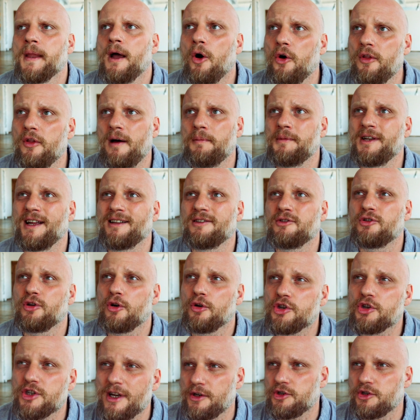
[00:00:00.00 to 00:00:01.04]
ona mnie
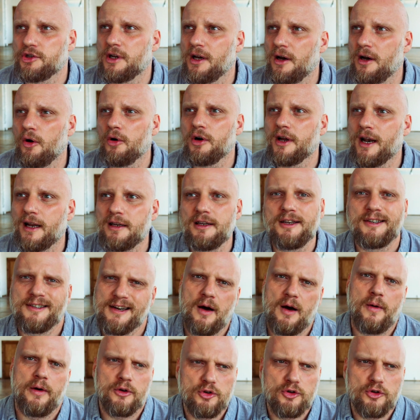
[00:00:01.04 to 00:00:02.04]
troszeczkę ograniczała.